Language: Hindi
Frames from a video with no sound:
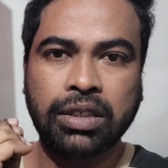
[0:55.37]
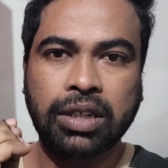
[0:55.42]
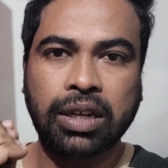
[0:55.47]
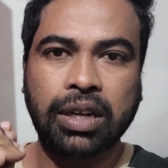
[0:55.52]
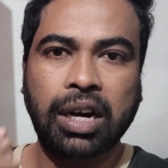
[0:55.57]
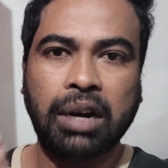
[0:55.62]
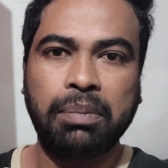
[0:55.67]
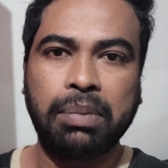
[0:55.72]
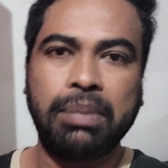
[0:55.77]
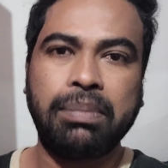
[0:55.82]

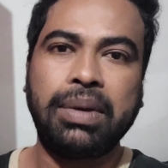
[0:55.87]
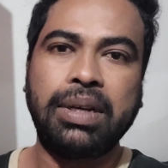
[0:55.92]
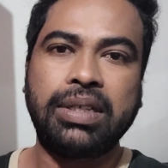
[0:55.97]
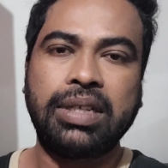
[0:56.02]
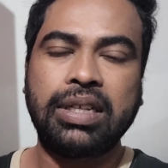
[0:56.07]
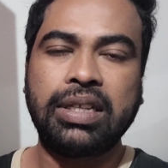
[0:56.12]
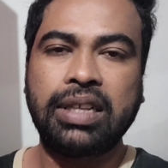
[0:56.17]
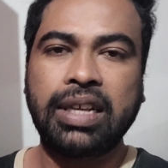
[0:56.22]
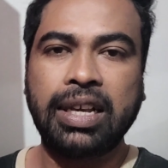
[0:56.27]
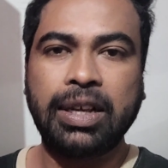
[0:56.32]
इंस्टाग्राम पे
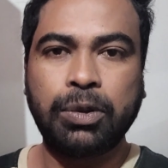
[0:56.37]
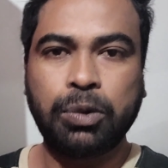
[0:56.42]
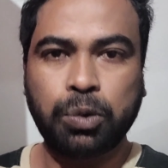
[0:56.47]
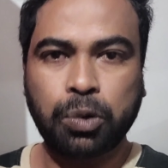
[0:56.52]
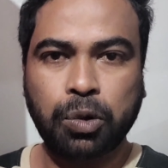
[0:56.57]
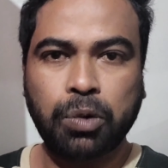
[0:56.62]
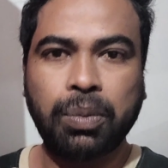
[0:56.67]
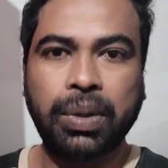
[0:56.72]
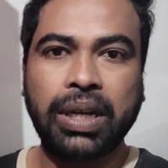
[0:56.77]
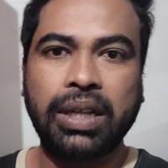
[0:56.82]
मैसेज किए
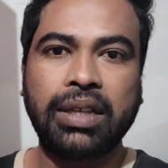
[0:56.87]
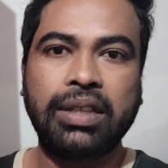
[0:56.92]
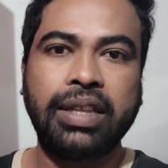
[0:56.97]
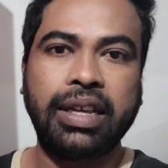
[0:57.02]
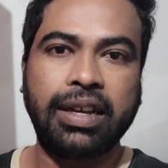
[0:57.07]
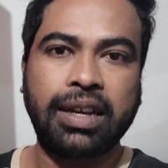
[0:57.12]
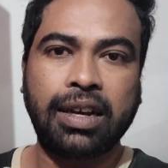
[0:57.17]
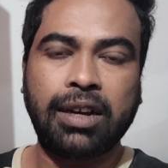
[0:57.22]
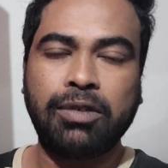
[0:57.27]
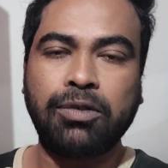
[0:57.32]
तो मैं
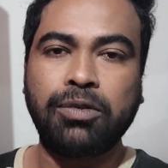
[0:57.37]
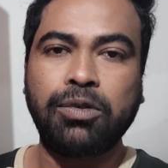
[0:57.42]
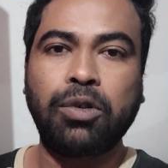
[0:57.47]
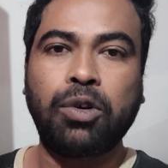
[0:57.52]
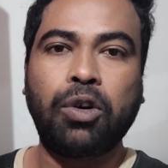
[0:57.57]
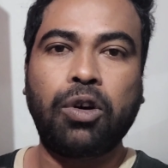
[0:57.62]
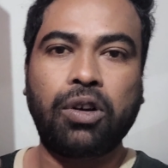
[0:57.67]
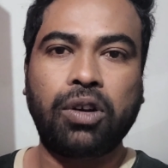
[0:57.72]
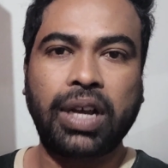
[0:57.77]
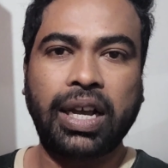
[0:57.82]
देखा
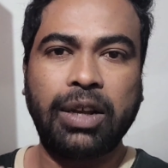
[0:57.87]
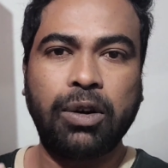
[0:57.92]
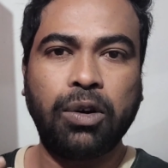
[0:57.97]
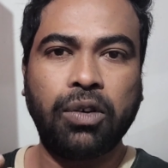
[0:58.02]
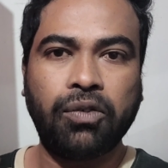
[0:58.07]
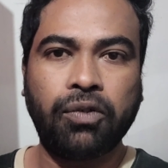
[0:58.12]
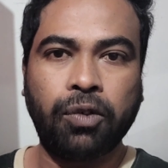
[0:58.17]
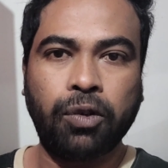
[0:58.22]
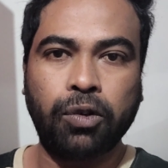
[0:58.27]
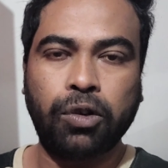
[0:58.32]
हूँ और कई
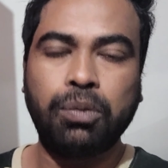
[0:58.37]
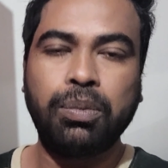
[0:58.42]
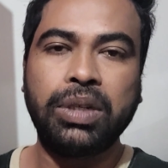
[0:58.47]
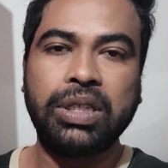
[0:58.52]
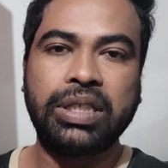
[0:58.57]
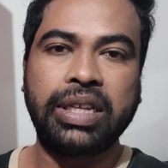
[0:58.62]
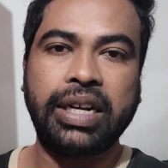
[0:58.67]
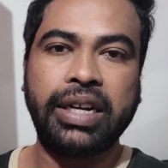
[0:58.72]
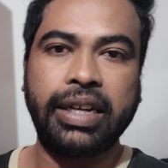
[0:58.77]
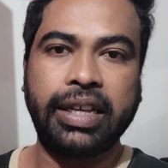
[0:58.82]
लोग फोटो
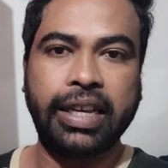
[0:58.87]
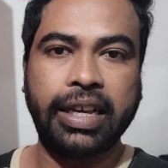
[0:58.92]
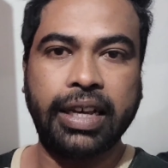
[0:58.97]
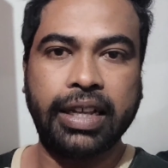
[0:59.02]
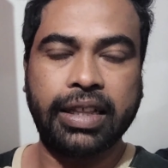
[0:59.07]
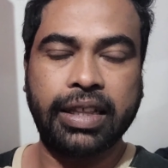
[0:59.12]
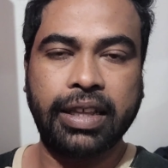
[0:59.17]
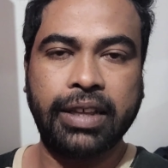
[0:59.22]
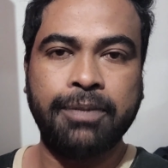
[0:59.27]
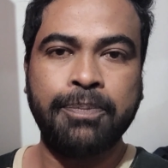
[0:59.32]
भी सेंड
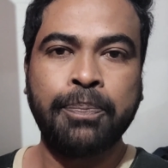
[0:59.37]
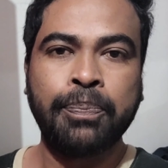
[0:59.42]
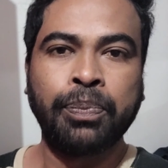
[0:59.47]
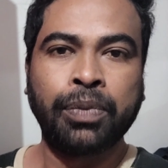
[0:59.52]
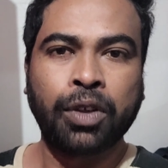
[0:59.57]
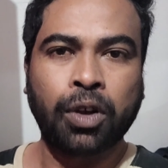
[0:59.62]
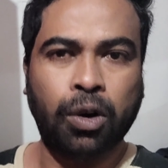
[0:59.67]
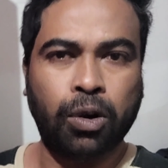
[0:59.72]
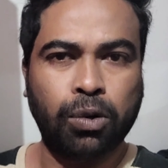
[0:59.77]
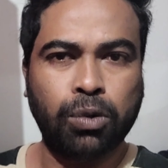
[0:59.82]
किए थे
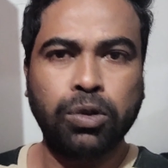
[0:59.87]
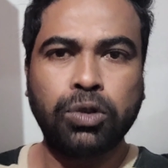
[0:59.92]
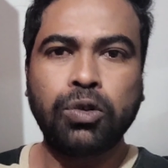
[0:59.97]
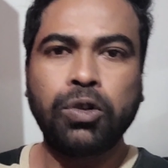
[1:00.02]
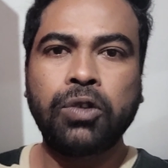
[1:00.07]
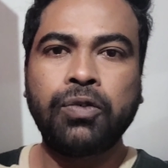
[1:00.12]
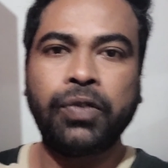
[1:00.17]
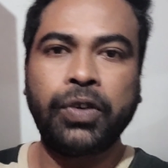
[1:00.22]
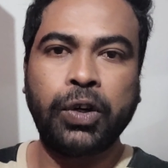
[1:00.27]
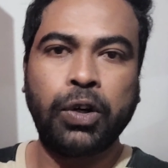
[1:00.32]
और
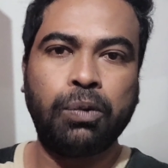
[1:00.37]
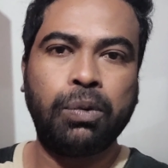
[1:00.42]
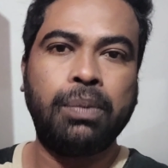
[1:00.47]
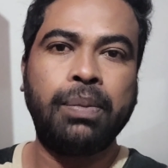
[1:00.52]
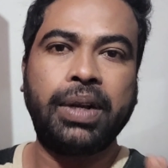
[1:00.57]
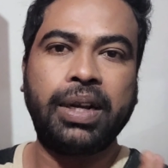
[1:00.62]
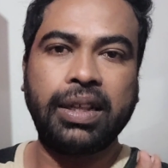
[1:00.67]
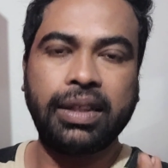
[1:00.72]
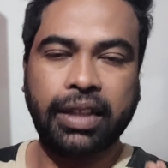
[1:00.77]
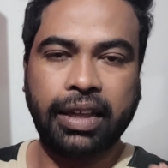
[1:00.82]
कुछ कुछ वीडियो
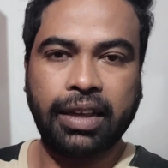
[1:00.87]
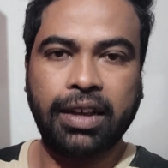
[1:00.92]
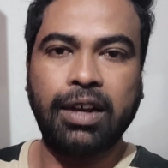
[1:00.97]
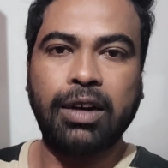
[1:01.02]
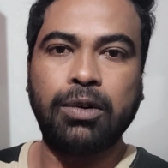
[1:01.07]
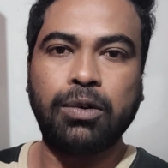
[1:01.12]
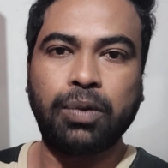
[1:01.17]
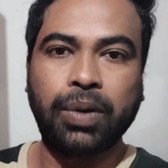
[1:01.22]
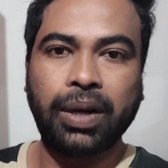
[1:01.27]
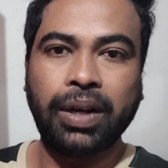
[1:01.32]
भी मैंने
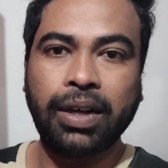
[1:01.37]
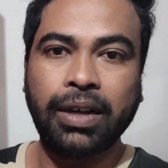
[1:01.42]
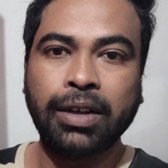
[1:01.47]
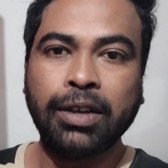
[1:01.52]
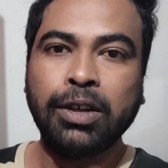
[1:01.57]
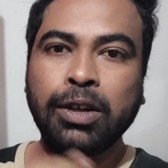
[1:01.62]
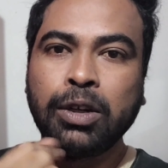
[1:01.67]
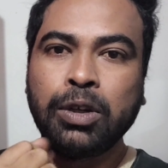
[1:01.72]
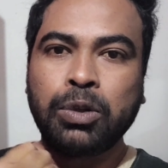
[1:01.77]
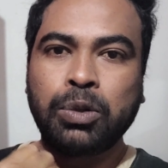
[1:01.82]
देखा हुआ
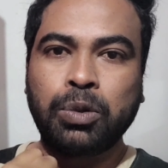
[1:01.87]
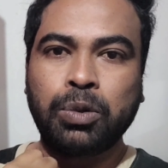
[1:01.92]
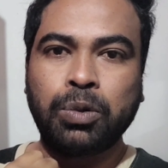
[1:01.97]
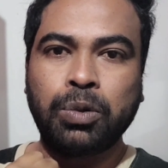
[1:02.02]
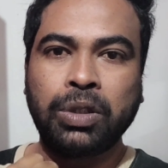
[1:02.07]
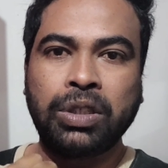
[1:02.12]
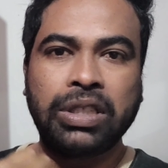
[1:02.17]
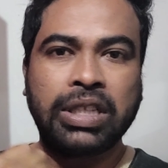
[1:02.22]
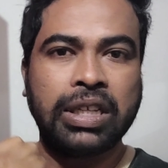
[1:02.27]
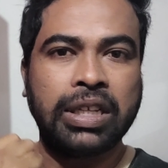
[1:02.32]
है
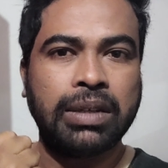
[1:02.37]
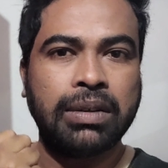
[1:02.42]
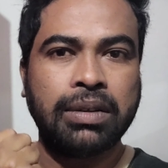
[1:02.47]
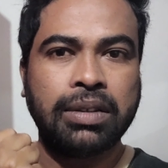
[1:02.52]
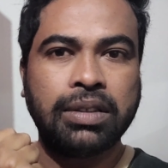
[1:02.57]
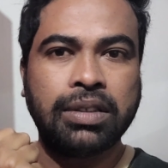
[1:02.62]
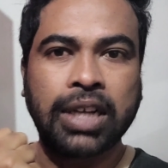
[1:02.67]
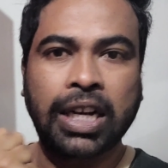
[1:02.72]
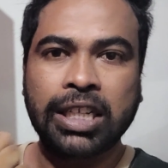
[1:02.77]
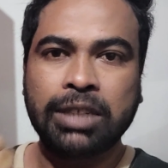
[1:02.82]
तो इसकी
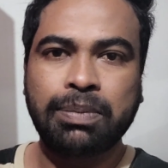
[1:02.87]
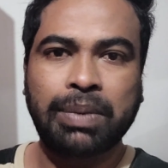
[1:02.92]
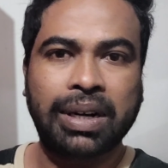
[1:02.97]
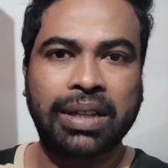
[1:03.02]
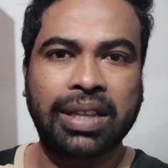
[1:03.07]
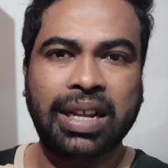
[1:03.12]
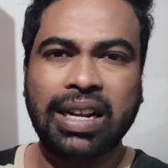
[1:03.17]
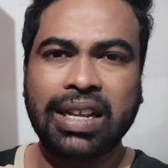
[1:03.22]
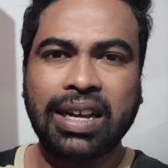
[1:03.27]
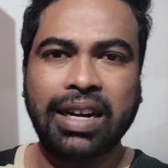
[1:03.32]
जाँच
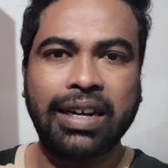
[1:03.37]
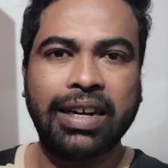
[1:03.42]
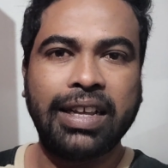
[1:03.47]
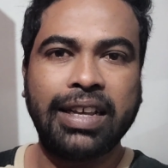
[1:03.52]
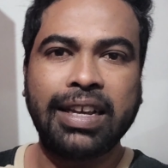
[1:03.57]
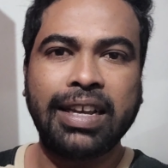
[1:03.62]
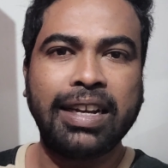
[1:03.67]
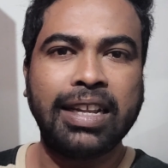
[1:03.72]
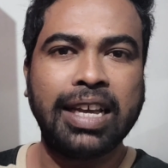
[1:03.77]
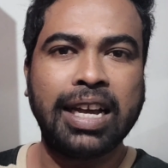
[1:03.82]
पड़ताल
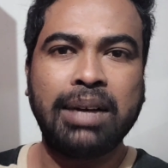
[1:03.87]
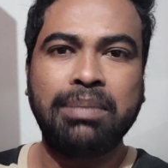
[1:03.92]
करने के